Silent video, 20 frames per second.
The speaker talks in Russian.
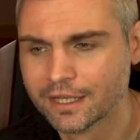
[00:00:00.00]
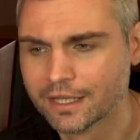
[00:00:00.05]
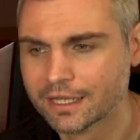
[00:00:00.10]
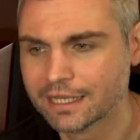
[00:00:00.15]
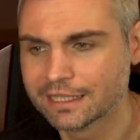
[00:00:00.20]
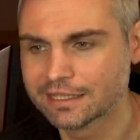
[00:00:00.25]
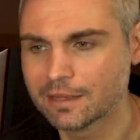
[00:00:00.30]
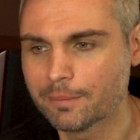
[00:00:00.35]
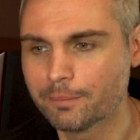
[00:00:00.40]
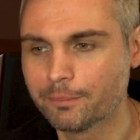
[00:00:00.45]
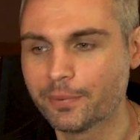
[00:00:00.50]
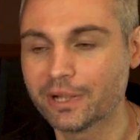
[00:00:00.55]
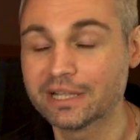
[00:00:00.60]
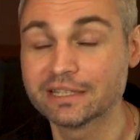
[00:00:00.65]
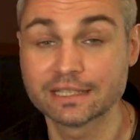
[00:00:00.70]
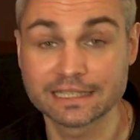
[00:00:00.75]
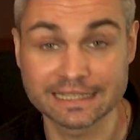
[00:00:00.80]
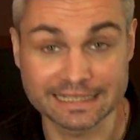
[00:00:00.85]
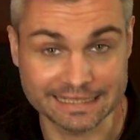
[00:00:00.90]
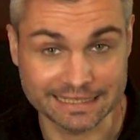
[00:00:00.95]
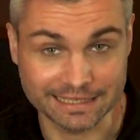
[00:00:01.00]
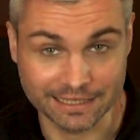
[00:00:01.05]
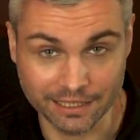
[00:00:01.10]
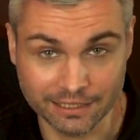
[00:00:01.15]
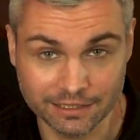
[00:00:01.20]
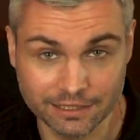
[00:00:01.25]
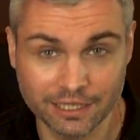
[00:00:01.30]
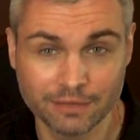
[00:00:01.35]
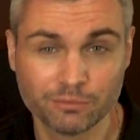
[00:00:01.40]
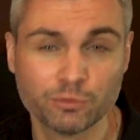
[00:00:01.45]
– это
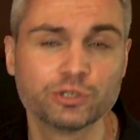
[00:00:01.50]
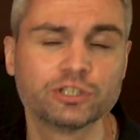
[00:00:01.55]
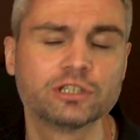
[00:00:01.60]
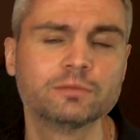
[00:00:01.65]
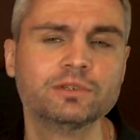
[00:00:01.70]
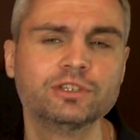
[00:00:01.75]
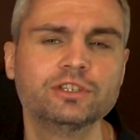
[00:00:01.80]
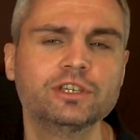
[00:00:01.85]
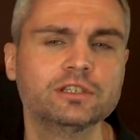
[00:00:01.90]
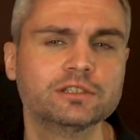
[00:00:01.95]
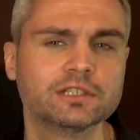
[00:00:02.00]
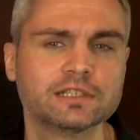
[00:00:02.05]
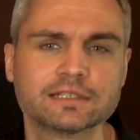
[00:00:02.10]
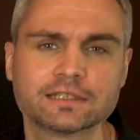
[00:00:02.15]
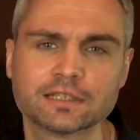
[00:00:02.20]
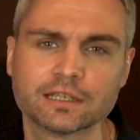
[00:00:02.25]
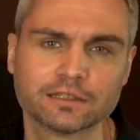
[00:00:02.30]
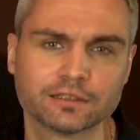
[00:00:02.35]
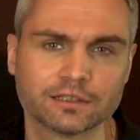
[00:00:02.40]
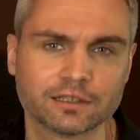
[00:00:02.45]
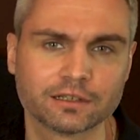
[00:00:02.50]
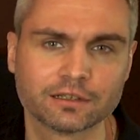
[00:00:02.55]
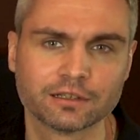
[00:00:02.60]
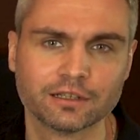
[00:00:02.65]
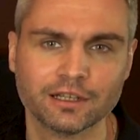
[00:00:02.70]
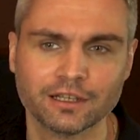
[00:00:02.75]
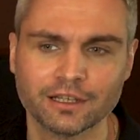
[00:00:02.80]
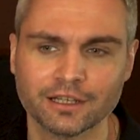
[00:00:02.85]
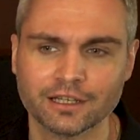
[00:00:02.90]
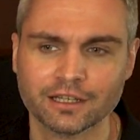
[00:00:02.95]
полноценный мультимедийный центр,
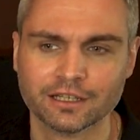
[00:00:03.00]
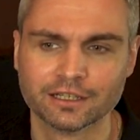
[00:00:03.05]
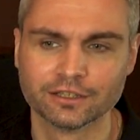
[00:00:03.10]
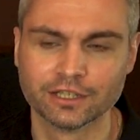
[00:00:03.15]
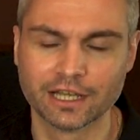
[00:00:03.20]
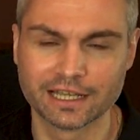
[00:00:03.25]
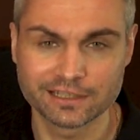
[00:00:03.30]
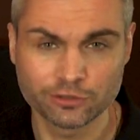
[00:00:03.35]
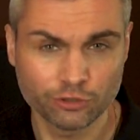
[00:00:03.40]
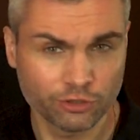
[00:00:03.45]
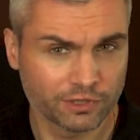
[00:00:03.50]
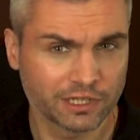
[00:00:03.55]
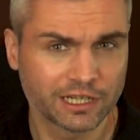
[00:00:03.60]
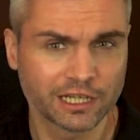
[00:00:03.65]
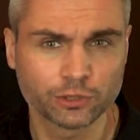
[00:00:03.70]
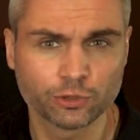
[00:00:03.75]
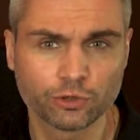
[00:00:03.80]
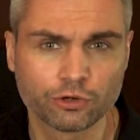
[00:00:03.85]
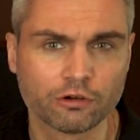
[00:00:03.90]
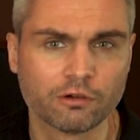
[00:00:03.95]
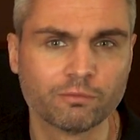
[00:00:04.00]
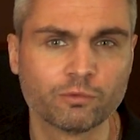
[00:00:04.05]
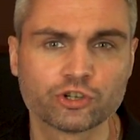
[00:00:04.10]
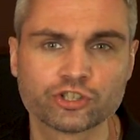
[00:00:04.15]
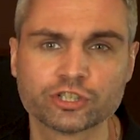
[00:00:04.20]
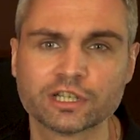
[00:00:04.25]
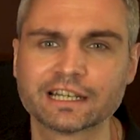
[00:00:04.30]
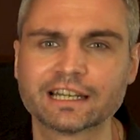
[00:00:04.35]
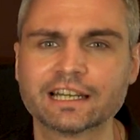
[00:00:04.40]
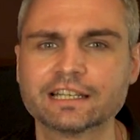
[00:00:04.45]
на основе которого
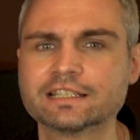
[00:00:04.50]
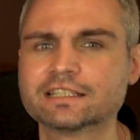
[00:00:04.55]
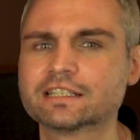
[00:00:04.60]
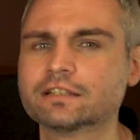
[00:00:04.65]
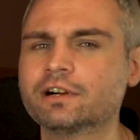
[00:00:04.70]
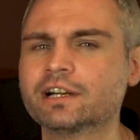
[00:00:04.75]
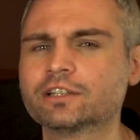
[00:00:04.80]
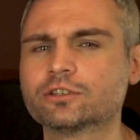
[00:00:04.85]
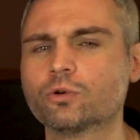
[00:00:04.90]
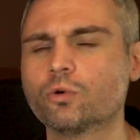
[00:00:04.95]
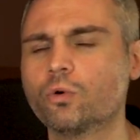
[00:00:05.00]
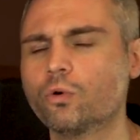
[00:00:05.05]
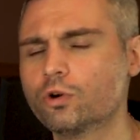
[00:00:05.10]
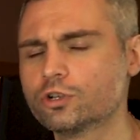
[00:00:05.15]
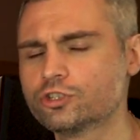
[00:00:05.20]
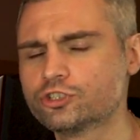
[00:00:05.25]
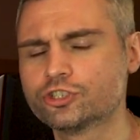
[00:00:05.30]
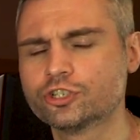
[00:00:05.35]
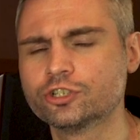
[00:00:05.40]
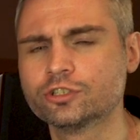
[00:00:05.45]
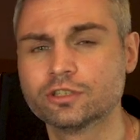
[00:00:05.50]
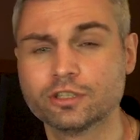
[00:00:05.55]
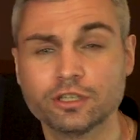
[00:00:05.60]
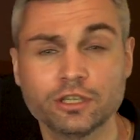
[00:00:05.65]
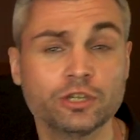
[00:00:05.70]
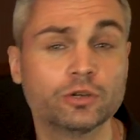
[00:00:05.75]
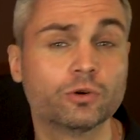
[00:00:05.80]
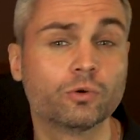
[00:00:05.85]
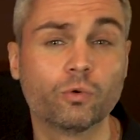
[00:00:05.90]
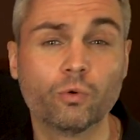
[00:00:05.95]
можно организовать очень
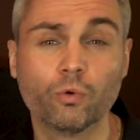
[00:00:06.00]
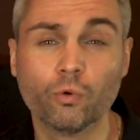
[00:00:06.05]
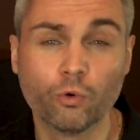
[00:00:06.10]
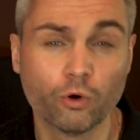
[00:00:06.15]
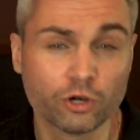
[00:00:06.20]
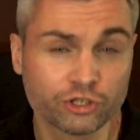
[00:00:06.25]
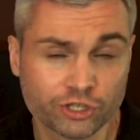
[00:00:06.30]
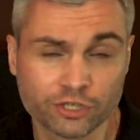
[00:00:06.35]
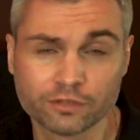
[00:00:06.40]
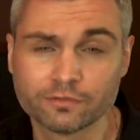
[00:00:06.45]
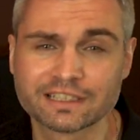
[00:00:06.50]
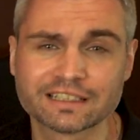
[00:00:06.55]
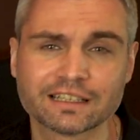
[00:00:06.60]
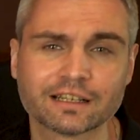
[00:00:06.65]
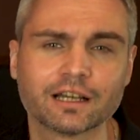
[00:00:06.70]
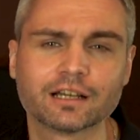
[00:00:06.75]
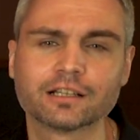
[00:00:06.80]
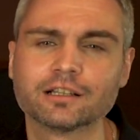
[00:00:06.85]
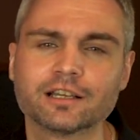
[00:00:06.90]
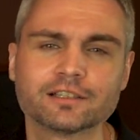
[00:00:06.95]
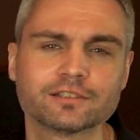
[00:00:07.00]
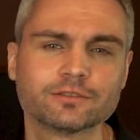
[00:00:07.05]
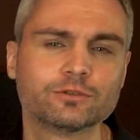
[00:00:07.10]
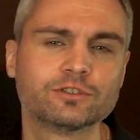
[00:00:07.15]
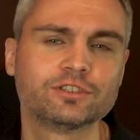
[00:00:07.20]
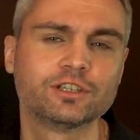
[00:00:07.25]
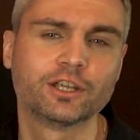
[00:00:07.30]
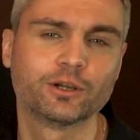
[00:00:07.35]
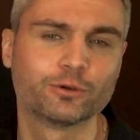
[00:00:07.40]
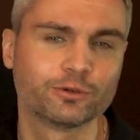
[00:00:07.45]
и очень высококлассную
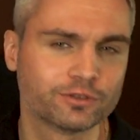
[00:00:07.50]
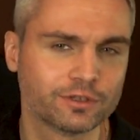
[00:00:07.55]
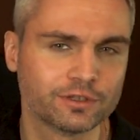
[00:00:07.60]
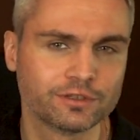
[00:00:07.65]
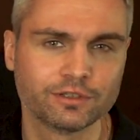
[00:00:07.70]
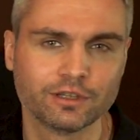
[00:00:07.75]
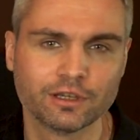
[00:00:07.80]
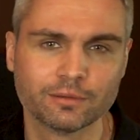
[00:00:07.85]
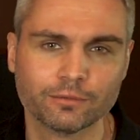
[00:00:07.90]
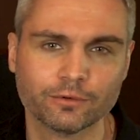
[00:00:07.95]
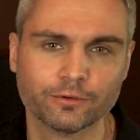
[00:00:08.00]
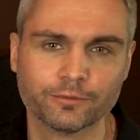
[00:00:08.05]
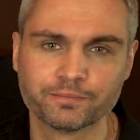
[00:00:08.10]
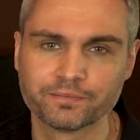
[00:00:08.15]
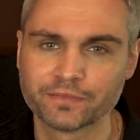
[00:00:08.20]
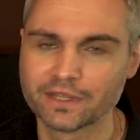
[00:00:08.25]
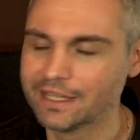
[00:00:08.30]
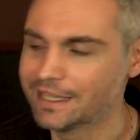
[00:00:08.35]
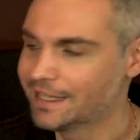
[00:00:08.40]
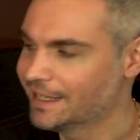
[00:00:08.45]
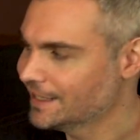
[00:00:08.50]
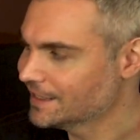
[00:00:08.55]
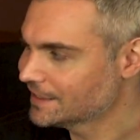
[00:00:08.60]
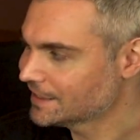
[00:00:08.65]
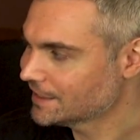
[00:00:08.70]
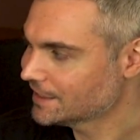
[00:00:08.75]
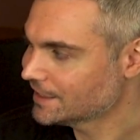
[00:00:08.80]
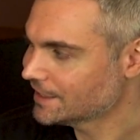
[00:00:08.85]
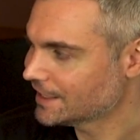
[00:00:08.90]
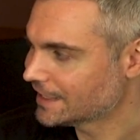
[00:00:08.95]
стереосистему. И
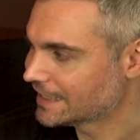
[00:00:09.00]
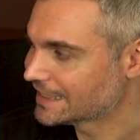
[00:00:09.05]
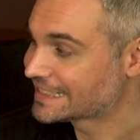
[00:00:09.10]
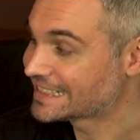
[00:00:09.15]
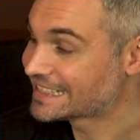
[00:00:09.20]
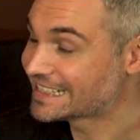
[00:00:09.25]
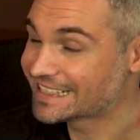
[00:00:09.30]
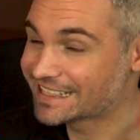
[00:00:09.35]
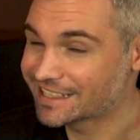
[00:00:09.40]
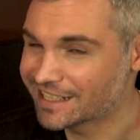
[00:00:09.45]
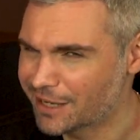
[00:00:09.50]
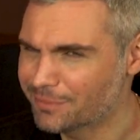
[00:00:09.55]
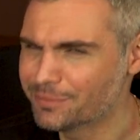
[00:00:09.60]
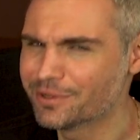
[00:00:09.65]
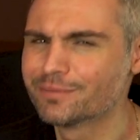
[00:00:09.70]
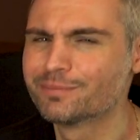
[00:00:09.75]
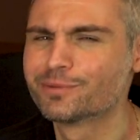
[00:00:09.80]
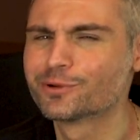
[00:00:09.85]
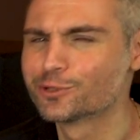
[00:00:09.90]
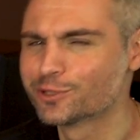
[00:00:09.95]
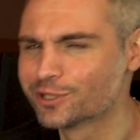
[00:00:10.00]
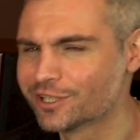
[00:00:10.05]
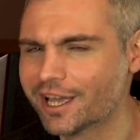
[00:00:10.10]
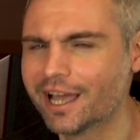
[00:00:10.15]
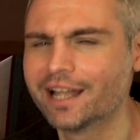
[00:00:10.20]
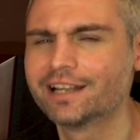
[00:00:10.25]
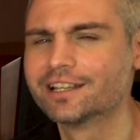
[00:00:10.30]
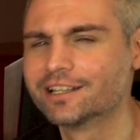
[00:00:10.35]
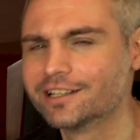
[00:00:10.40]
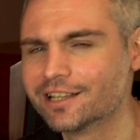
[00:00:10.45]
это самый
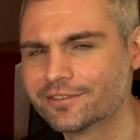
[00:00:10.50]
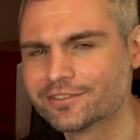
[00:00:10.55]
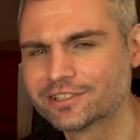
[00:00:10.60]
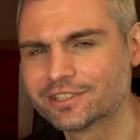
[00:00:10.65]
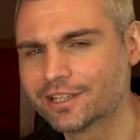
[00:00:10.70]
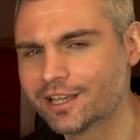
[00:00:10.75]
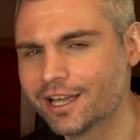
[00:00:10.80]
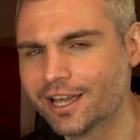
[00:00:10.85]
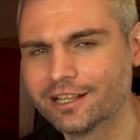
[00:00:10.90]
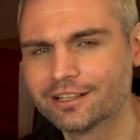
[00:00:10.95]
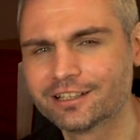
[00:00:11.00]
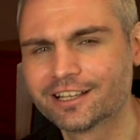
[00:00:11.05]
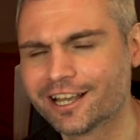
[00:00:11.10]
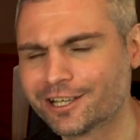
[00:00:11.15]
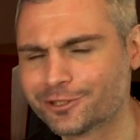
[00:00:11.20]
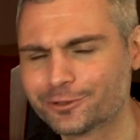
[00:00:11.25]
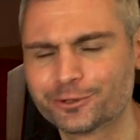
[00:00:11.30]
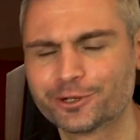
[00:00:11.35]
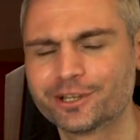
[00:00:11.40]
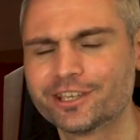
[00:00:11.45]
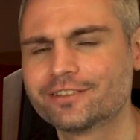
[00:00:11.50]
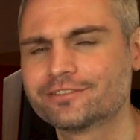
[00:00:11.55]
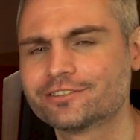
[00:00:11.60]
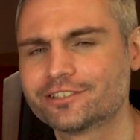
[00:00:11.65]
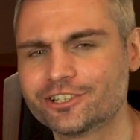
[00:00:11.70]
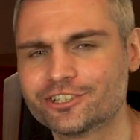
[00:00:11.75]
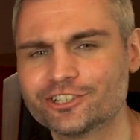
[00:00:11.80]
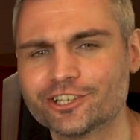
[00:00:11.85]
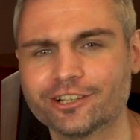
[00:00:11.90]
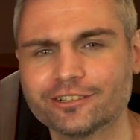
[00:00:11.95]
брутальный лайфстайл, который я
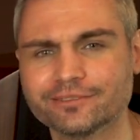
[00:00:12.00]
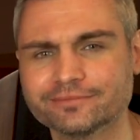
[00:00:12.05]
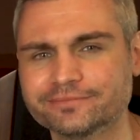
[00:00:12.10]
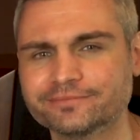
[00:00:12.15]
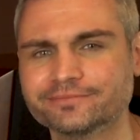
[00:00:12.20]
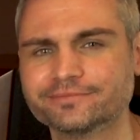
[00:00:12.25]
встречал.